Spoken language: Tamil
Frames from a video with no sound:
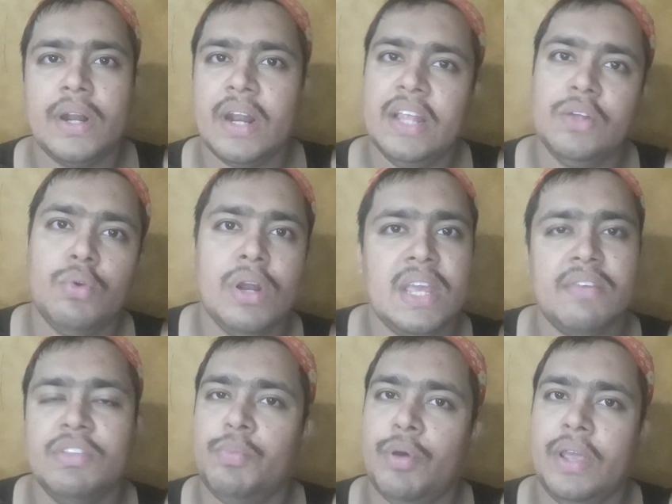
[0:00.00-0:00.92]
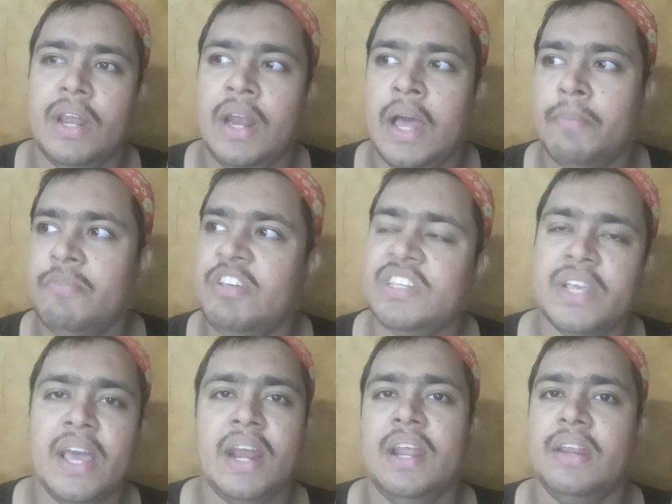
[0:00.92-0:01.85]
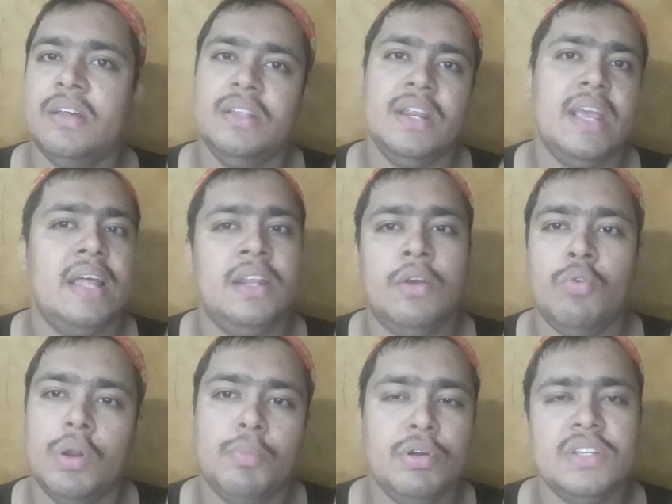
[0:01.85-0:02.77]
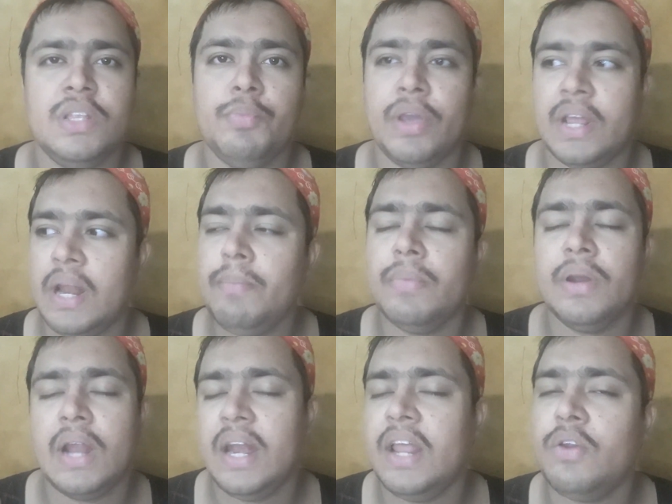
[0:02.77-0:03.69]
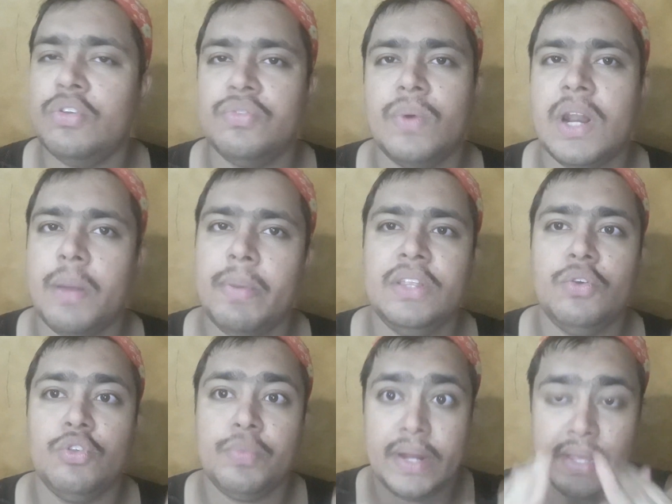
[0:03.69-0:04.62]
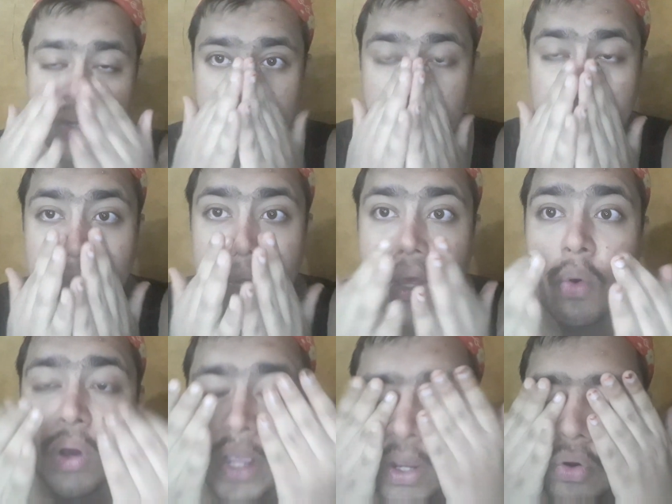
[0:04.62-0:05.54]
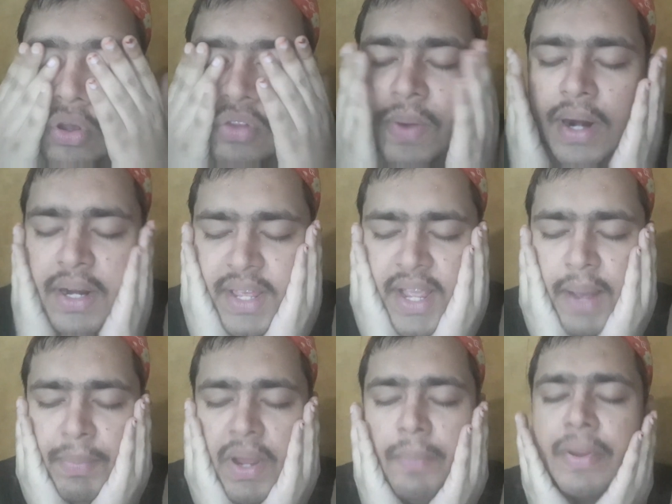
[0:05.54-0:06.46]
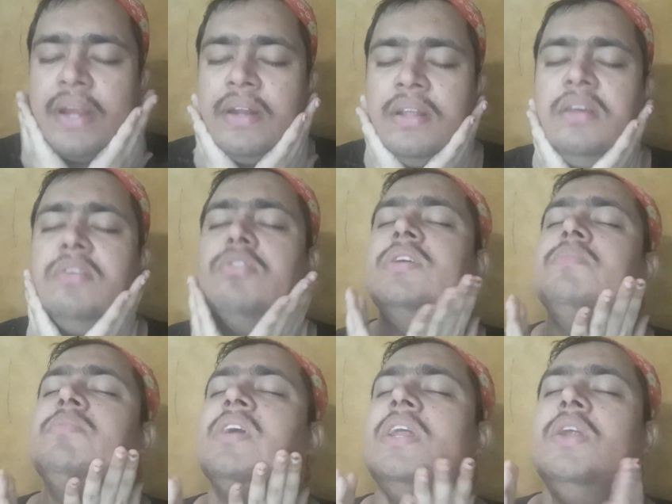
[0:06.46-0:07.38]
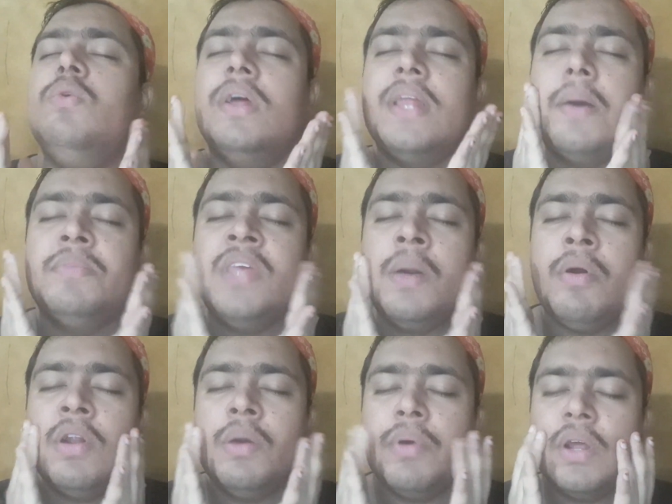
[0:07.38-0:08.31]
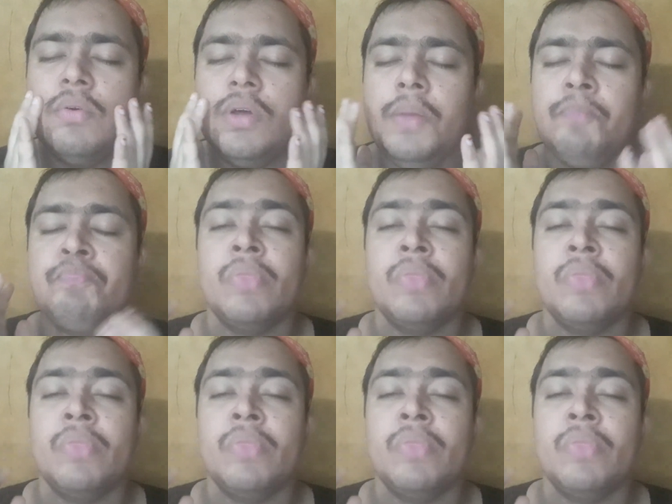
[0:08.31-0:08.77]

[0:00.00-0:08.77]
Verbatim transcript: வாட்டர் அது கூட நீங்கள் வந்து போய்க்கலாம் விஷ் கேரில் இருக்குது நீங்கள் அதில் உங்களுக்கு பிடிச்சது போய்க்கலாம் நல்ல ரோஸ் வாட்டரை பார்த்து யூஸ் பண்ணிக்கிறதா ஓகே ரோஸ் வாட்டர் நீங்கள் அப்ளை பண்ணிவிட்டு கொஞ்சம் ஸ்கின்னுக்குள்ளே அது அப்சர்வ் ஆன பிறகு